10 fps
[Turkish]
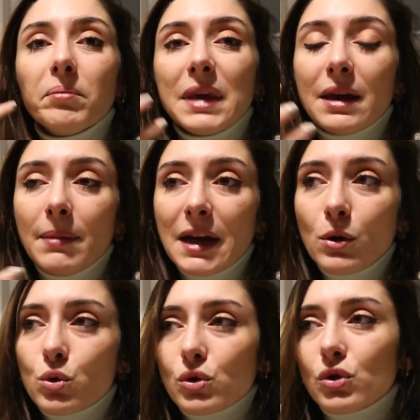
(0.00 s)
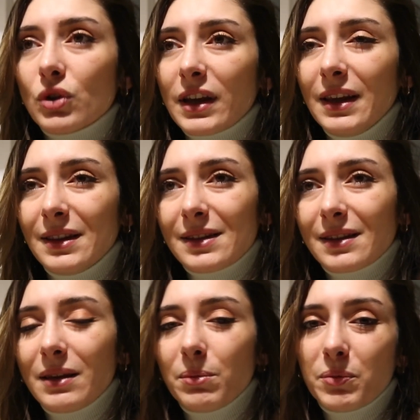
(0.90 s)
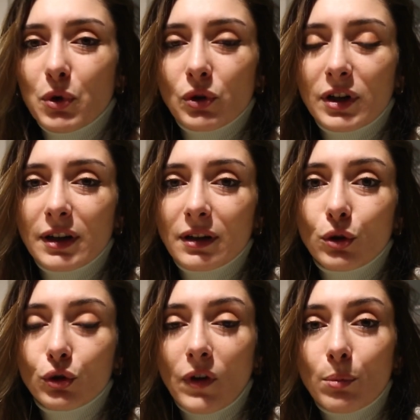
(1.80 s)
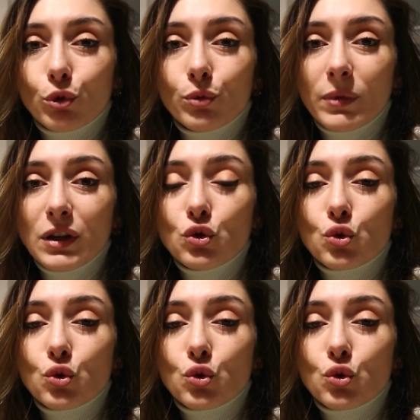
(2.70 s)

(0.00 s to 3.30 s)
Bir yemek kursuna git gibi bir öneride de lütfen bulunmayın.